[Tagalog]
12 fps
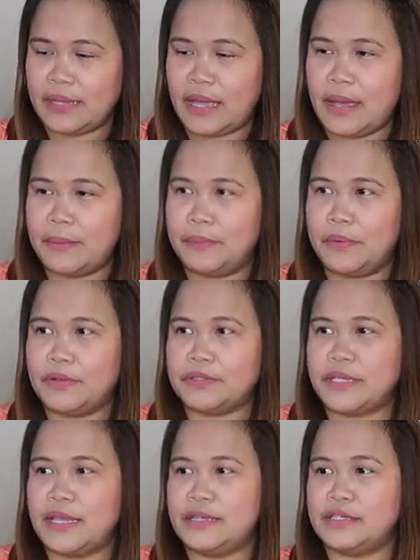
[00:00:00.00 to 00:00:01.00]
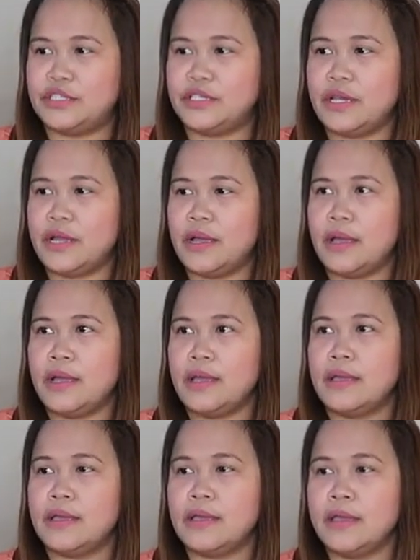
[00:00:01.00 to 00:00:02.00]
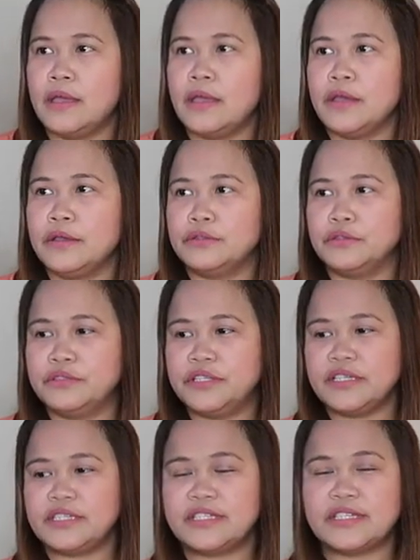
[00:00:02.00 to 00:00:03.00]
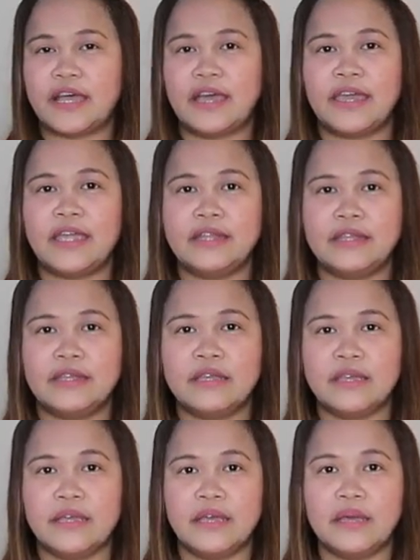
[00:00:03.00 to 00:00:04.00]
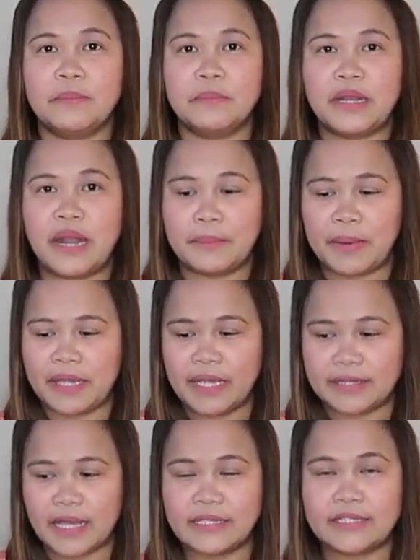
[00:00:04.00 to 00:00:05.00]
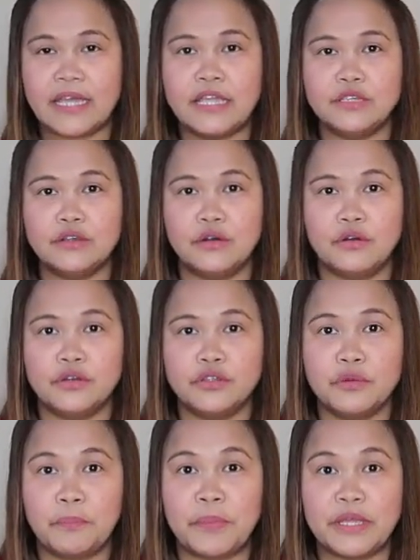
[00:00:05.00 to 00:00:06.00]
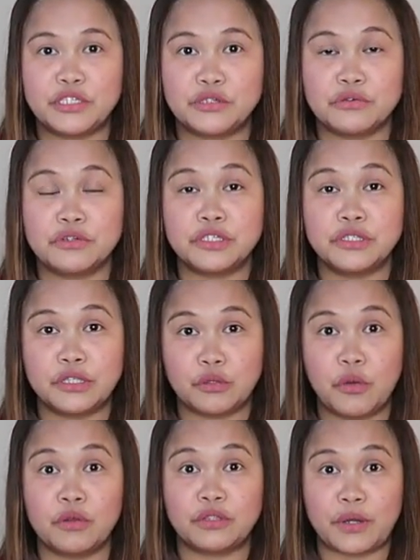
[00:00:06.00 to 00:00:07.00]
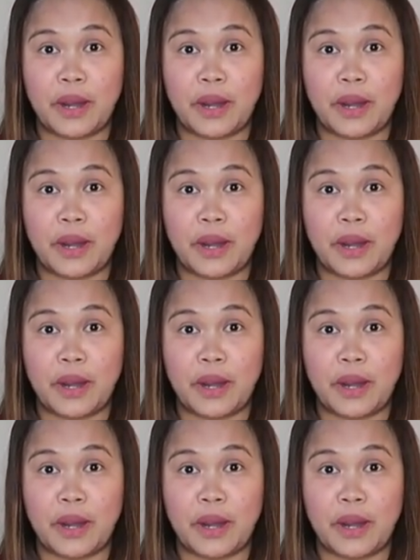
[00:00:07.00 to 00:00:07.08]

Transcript: Tapos, ayan siya. To this side, pinapakita sa inyo yung pictures nitong